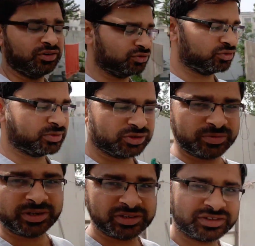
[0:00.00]
और सुबह
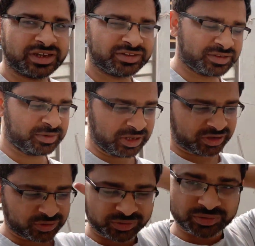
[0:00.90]
सुबह की शहर से
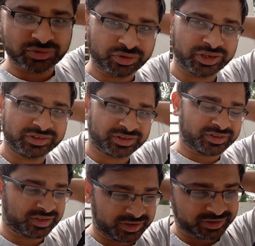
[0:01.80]
बढ़िया तो और कुछ हो ही नहीं
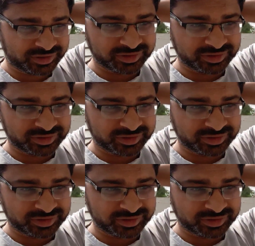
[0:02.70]
सकता